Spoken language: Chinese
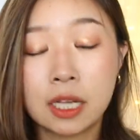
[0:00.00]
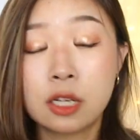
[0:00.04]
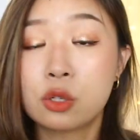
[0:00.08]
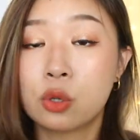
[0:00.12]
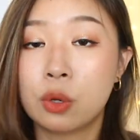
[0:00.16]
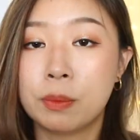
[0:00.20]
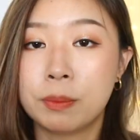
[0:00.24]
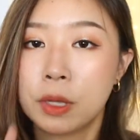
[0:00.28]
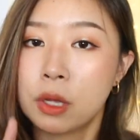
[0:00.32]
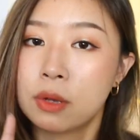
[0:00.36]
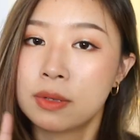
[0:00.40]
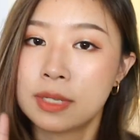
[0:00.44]
但是
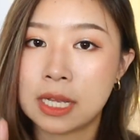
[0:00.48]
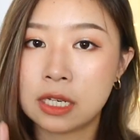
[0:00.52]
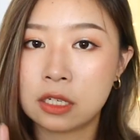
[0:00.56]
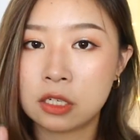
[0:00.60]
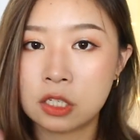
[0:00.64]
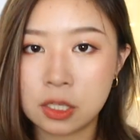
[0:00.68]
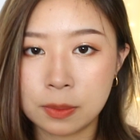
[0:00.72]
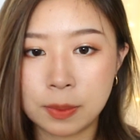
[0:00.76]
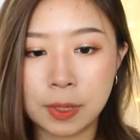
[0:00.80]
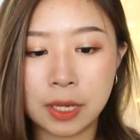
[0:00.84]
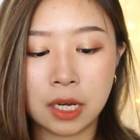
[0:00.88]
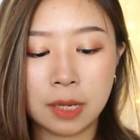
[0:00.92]
我没有在
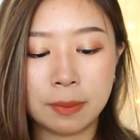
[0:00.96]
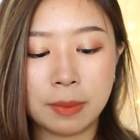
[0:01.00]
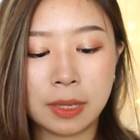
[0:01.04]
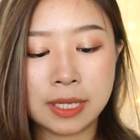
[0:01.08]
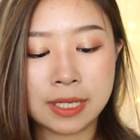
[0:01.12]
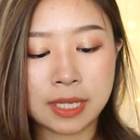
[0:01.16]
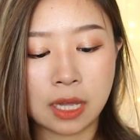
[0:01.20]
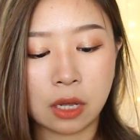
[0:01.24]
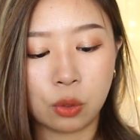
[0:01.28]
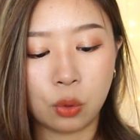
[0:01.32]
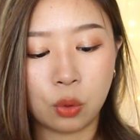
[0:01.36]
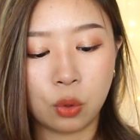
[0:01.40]
视频里
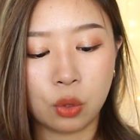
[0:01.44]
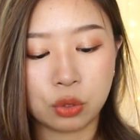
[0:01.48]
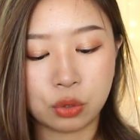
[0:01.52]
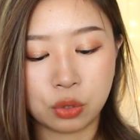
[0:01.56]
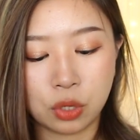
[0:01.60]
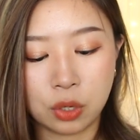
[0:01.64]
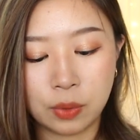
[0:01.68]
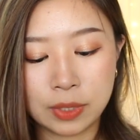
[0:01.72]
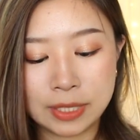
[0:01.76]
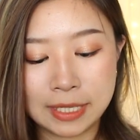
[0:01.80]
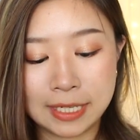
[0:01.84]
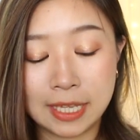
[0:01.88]
面讲过，
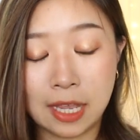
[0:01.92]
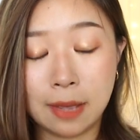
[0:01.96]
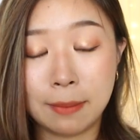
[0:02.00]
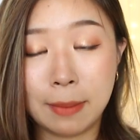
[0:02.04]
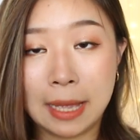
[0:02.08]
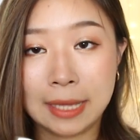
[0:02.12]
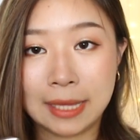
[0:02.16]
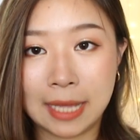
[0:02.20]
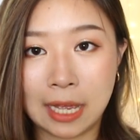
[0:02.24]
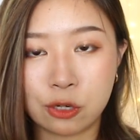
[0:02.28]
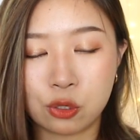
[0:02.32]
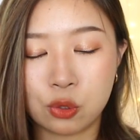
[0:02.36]
所以我今天
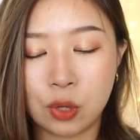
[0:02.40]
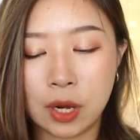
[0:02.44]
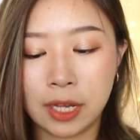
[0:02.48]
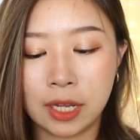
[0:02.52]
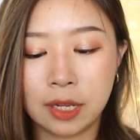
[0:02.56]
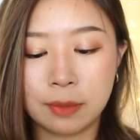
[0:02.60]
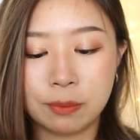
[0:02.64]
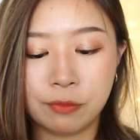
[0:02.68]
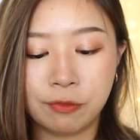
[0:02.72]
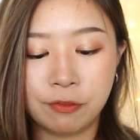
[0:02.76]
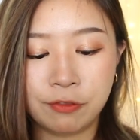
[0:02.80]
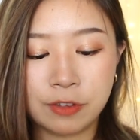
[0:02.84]
把它拿出来
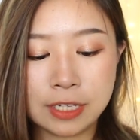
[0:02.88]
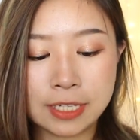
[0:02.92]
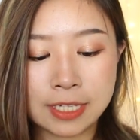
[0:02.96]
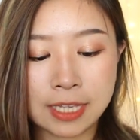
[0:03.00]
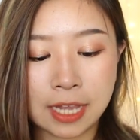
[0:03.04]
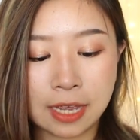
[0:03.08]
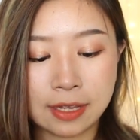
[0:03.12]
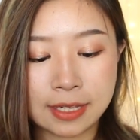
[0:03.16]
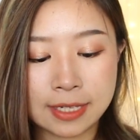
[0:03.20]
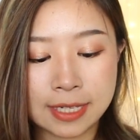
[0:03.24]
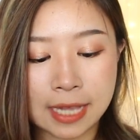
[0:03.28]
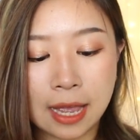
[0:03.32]
跟你们分
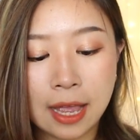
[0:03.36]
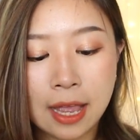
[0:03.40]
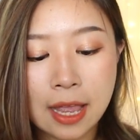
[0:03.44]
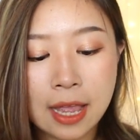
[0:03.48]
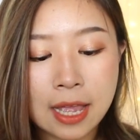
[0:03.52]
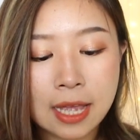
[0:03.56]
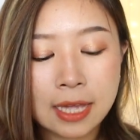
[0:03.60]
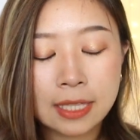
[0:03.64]
享一下。